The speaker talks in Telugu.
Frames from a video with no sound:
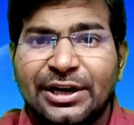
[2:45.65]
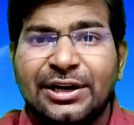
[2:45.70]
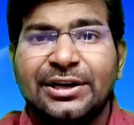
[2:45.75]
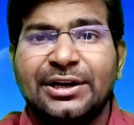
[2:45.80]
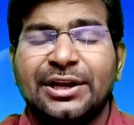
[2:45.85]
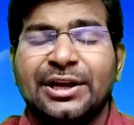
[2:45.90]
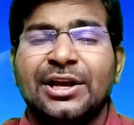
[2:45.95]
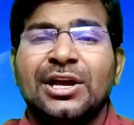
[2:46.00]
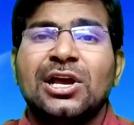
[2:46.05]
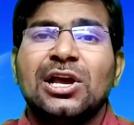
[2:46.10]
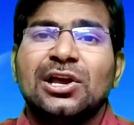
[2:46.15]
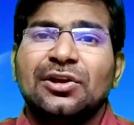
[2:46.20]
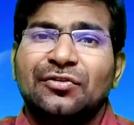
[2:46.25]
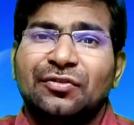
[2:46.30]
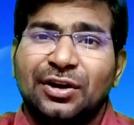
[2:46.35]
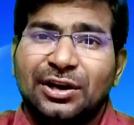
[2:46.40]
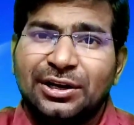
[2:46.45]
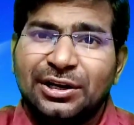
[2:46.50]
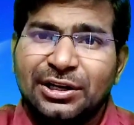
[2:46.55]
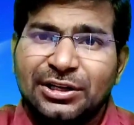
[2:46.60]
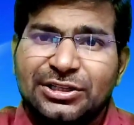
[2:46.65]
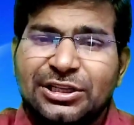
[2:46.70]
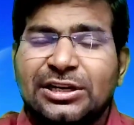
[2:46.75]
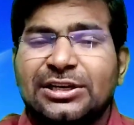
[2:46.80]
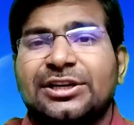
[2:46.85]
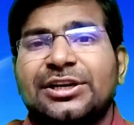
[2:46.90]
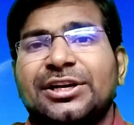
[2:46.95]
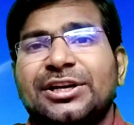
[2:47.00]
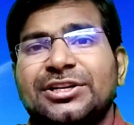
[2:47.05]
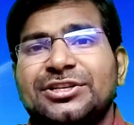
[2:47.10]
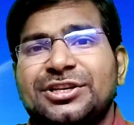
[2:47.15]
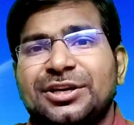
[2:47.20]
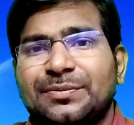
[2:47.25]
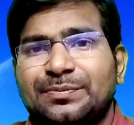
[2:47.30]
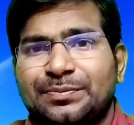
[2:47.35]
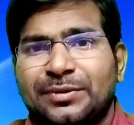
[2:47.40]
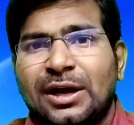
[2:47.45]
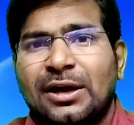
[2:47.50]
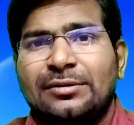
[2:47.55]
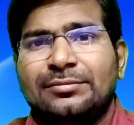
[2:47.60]
ఏంటి ఇవన్నీ చక్కగా నేను
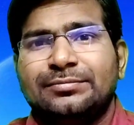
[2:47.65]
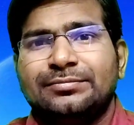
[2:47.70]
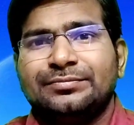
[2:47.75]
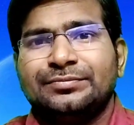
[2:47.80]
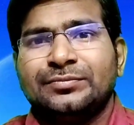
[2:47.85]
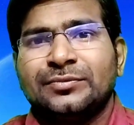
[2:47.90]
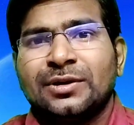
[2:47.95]
చెప్తాను